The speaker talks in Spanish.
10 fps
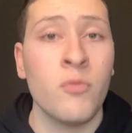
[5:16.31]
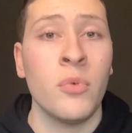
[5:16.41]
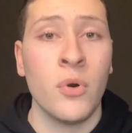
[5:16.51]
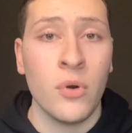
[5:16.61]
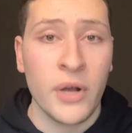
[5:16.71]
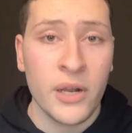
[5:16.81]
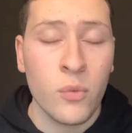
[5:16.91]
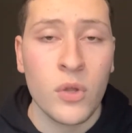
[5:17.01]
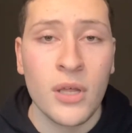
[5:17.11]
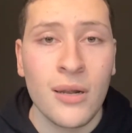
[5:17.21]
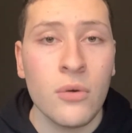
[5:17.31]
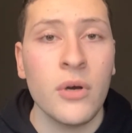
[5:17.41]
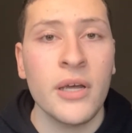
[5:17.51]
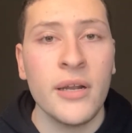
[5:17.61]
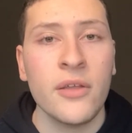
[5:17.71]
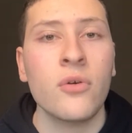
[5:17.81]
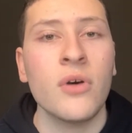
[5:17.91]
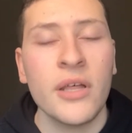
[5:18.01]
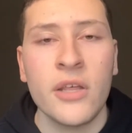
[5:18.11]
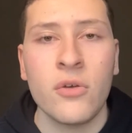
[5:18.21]
por lo que no es algo que les
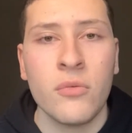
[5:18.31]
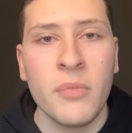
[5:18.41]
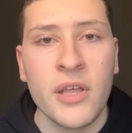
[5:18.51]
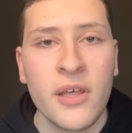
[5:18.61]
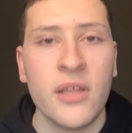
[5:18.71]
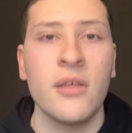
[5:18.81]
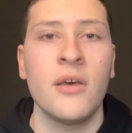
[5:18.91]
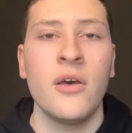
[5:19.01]
coja de sorpresa.